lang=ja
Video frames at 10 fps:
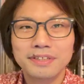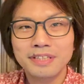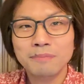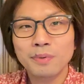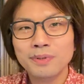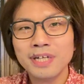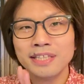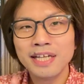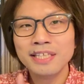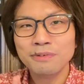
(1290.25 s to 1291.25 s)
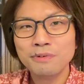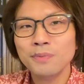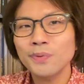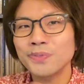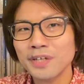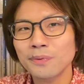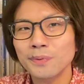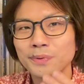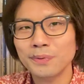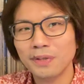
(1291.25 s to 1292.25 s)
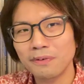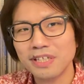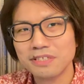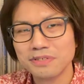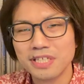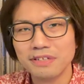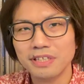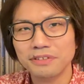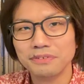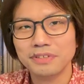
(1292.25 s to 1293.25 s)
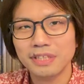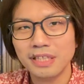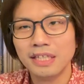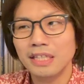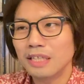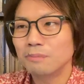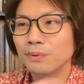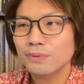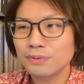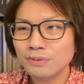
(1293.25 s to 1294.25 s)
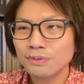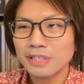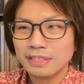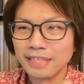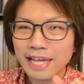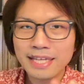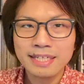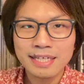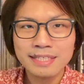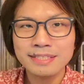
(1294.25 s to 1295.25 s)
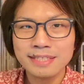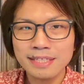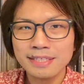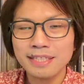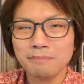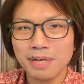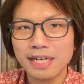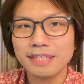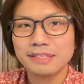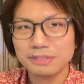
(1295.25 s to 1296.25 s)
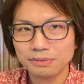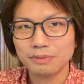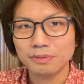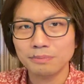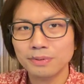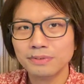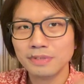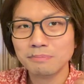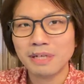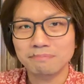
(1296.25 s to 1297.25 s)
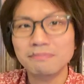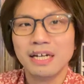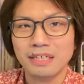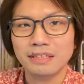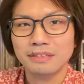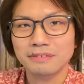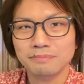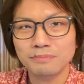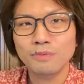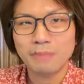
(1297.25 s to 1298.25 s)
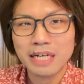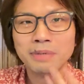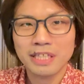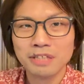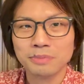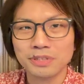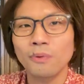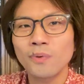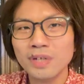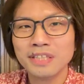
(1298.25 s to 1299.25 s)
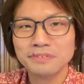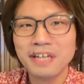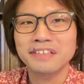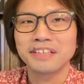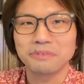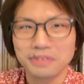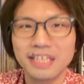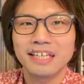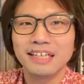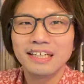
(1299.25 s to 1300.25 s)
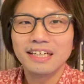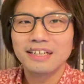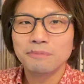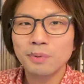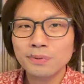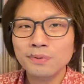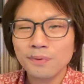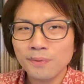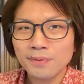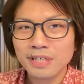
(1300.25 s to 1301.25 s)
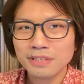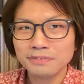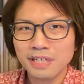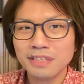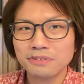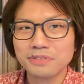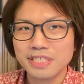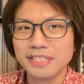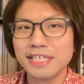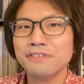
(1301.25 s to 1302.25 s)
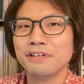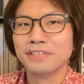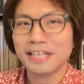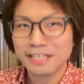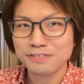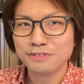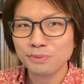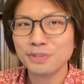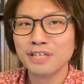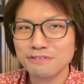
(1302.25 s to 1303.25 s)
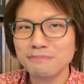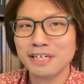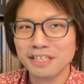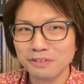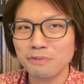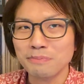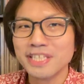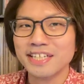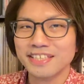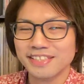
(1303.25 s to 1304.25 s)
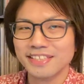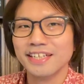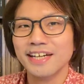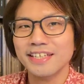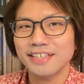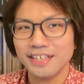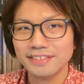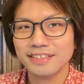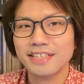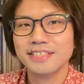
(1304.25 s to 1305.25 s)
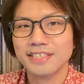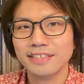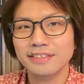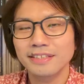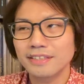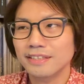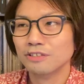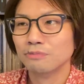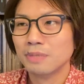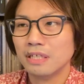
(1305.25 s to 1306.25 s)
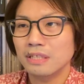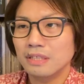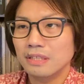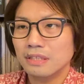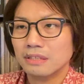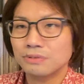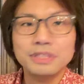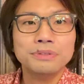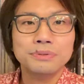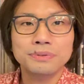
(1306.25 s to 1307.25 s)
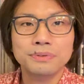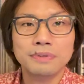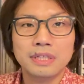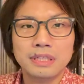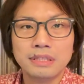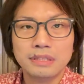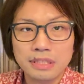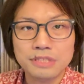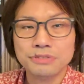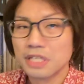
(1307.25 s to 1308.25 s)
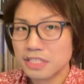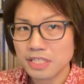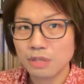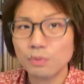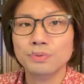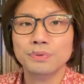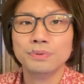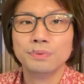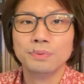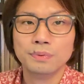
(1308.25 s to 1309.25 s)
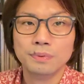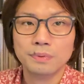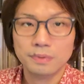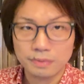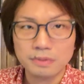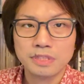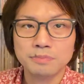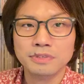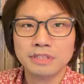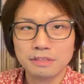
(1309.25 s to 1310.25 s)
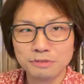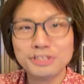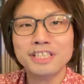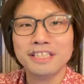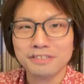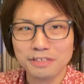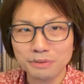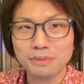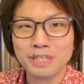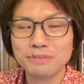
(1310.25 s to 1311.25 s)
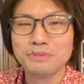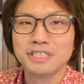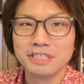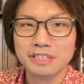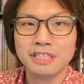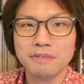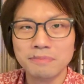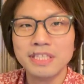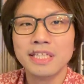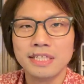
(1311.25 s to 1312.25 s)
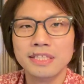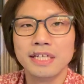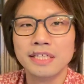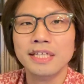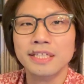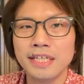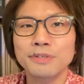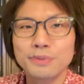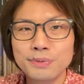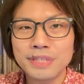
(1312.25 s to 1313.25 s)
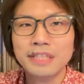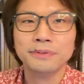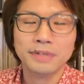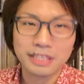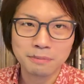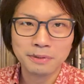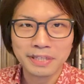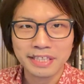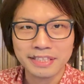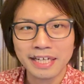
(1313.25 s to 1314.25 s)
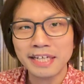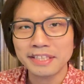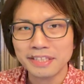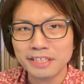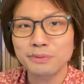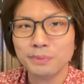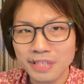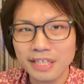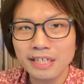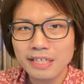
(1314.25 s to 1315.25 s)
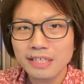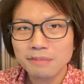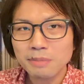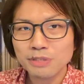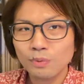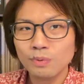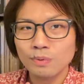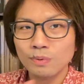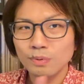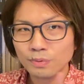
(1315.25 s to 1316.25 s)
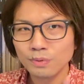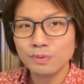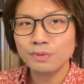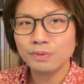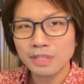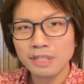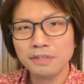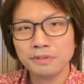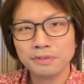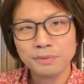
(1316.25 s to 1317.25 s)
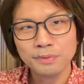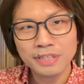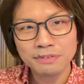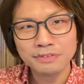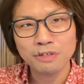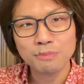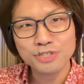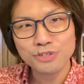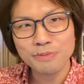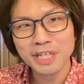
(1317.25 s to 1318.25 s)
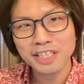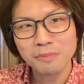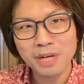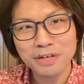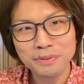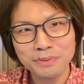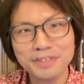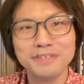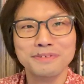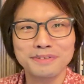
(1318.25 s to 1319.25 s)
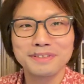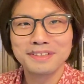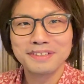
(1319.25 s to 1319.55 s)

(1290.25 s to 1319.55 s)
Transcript: で僕が何をもってこういうような話をしているかといったら、僕の体験してきたバランスと、僕がまあまあもうバレバレだと思うんですけど音楽ファンなので、僕の音楽ファンとしてせんきゅうひゃくななじゅうごねん生まれの見てきた世界観、価値観、あとまあ国というのはねじゅうはちかこくというところを自分が好きですけどあちこち行って見てきた経験、ルールなんていうのが頭の中に流れているので、まあそこというのでこんな風な面白い見方もあるよっていう